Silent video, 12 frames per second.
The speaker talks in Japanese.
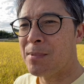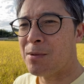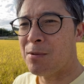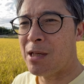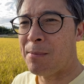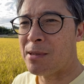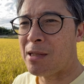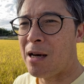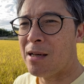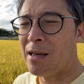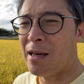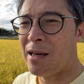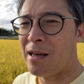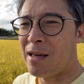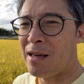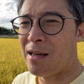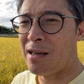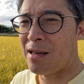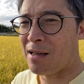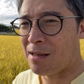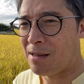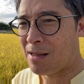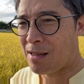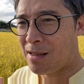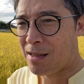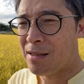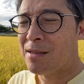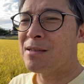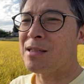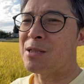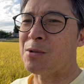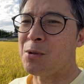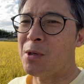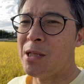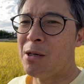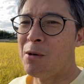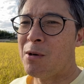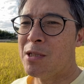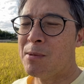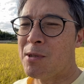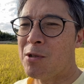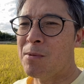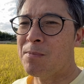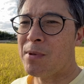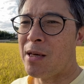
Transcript: それではまた、えー、次の動画でお会いしましょう。